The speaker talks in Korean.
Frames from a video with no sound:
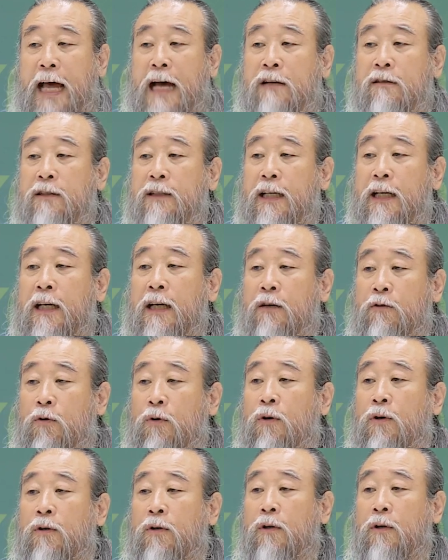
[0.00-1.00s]
따르자
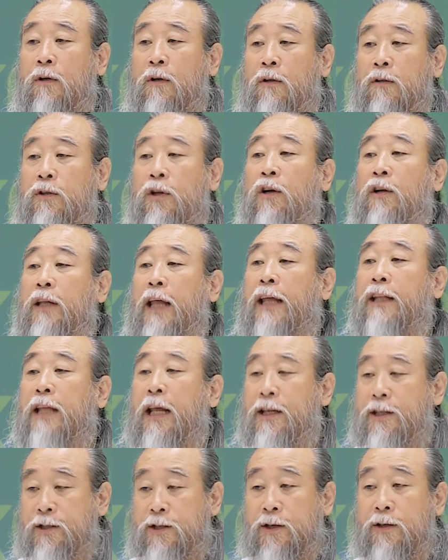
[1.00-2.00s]
하고 들게 돼
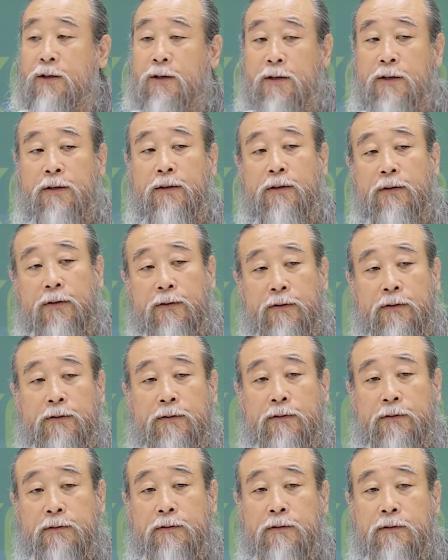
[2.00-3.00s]
있죠.
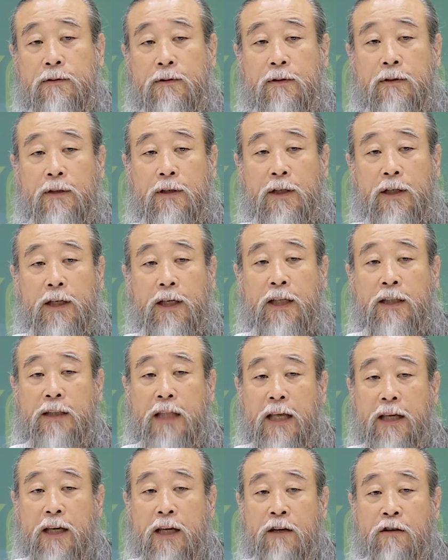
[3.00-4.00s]

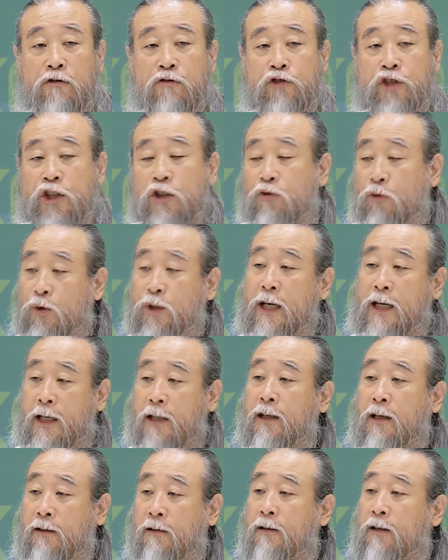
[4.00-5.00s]
이때 인류 지도자가
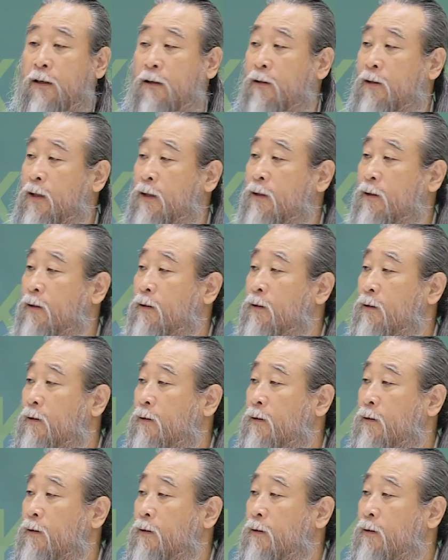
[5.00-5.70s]
되는 거거든요.